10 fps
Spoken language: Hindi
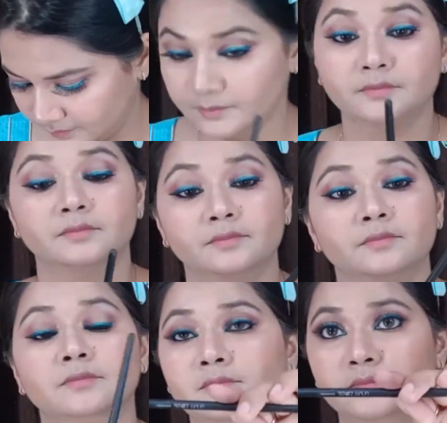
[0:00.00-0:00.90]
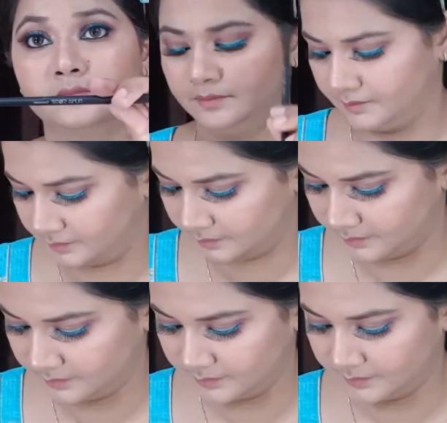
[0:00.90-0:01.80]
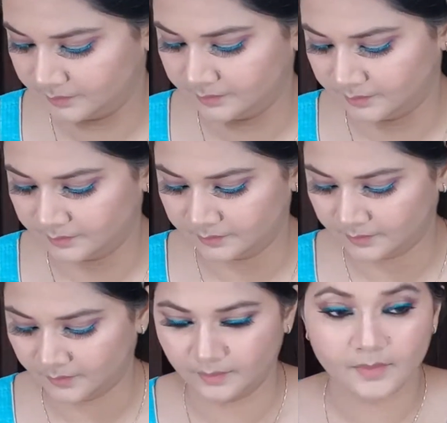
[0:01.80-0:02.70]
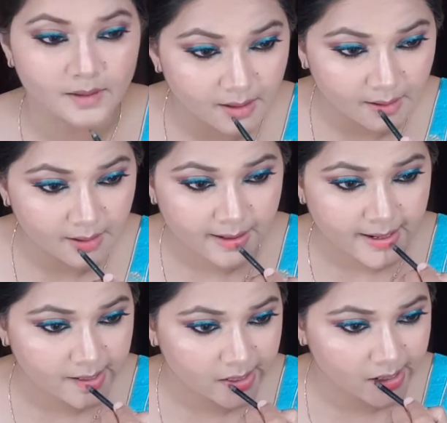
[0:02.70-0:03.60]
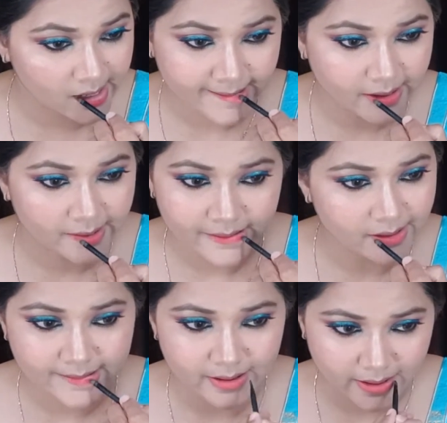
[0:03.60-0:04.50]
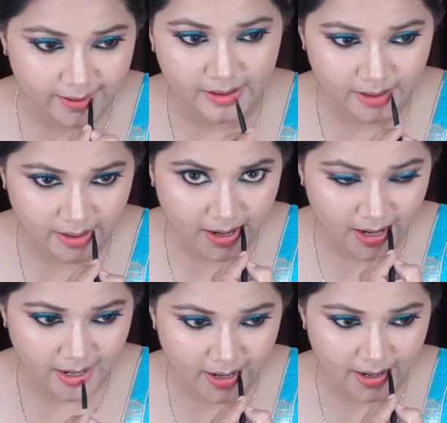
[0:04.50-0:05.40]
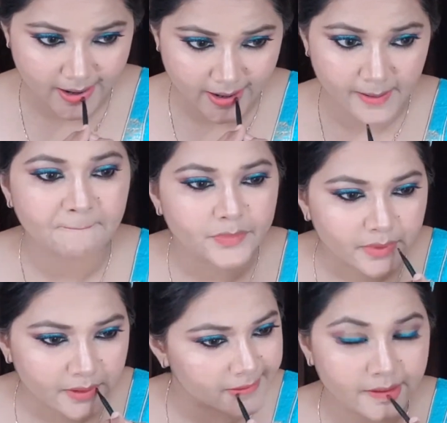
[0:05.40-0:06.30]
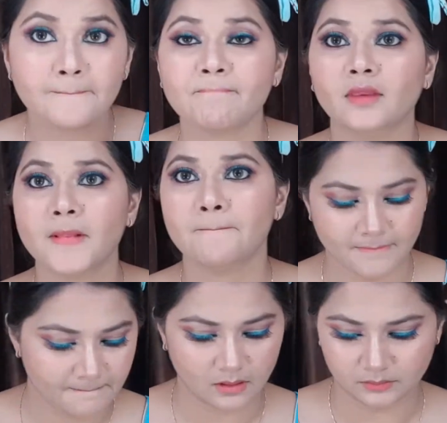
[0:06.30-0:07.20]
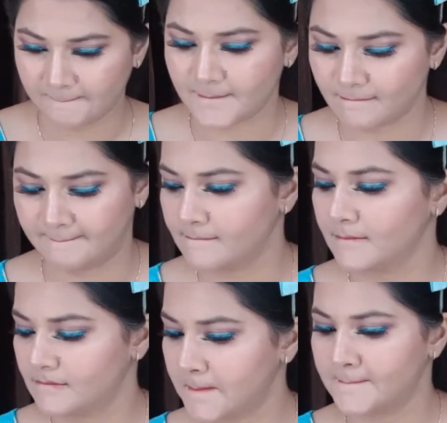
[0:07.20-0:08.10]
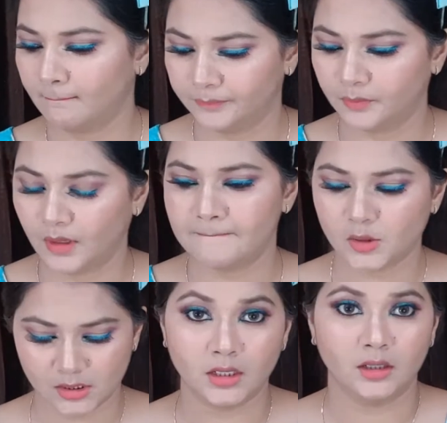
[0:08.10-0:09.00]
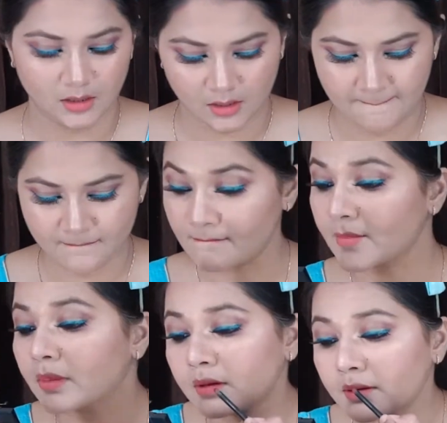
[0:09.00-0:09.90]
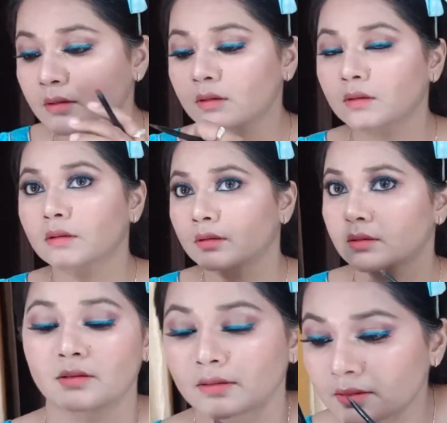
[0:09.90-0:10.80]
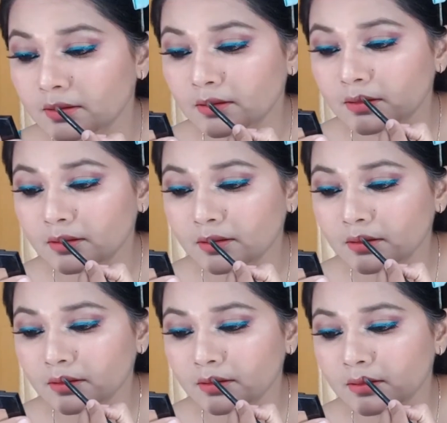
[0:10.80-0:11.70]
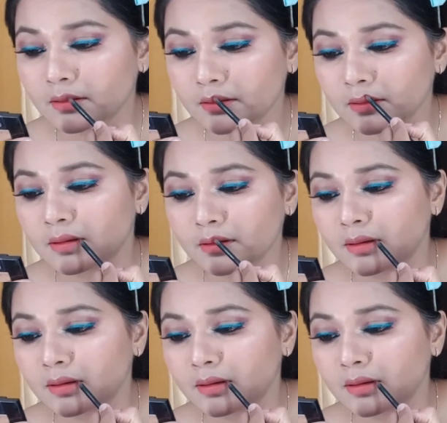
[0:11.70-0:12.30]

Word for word: है ऑल अबाउट लिप्स स्विस बेटी की पैलेट है आपने देखी है मेरे चैनल पर और इसका रिव्यू भी करेंगे लिप्स के सारे शेड्स के इसके सारे स्वेचेस करने हैं मैंने ये वीडियो भी पेंडिंग जा रही है